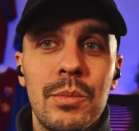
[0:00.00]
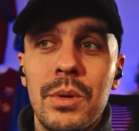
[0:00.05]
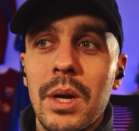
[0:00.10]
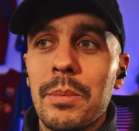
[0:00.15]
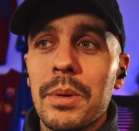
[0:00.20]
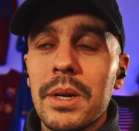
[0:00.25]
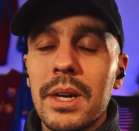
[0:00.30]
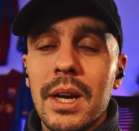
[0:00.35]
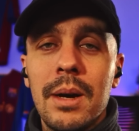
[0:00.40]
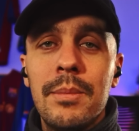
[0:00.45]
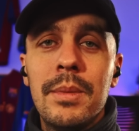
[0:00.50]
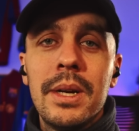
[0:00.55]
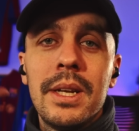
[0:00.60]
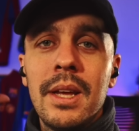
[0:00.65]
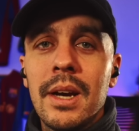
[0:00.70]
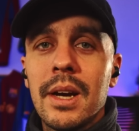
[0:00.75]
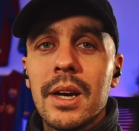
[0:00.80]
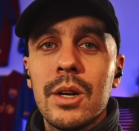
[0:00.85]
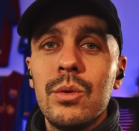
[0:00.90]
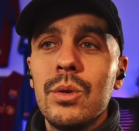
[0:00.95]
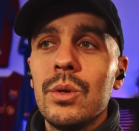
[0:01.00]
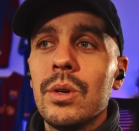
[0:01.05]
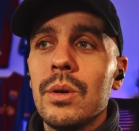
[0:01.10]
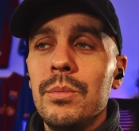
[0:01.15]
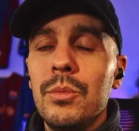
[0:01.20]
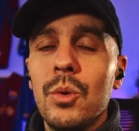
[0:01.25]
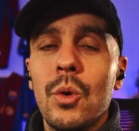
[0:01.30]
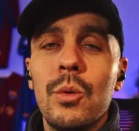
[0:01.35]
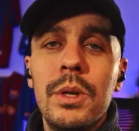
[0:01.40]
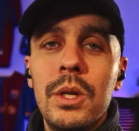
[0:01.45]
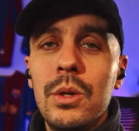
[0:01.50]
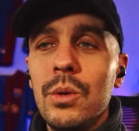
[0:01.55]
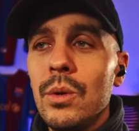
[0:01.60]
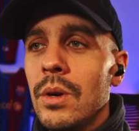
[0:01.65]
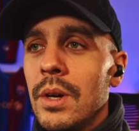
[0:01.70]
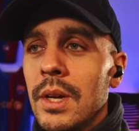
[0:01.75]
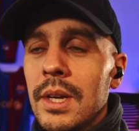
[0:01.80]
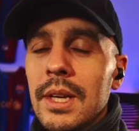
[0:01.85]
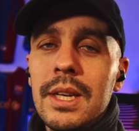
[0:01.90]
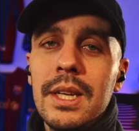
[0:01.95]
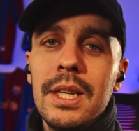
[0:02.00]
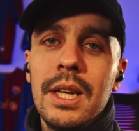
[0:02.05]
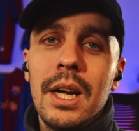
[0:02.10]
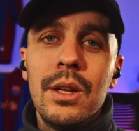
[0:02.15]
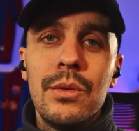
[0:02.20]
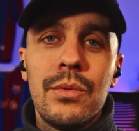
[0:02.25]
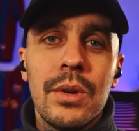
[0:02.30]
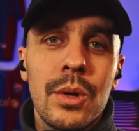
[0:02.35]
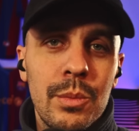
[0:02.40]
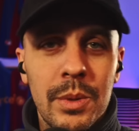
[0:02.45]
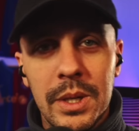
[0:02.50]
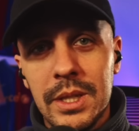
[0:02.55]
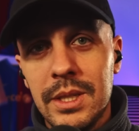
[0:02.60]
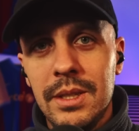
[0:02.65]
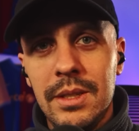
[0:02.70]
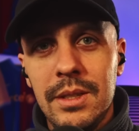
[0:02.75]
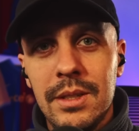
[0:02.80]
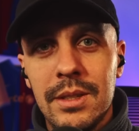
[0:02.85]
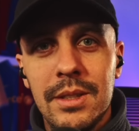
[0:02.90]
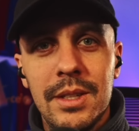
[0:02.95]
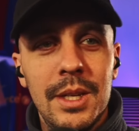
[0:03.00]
Puis après, un mec derrière lui, euh, au milieu, il allait faire le pressing.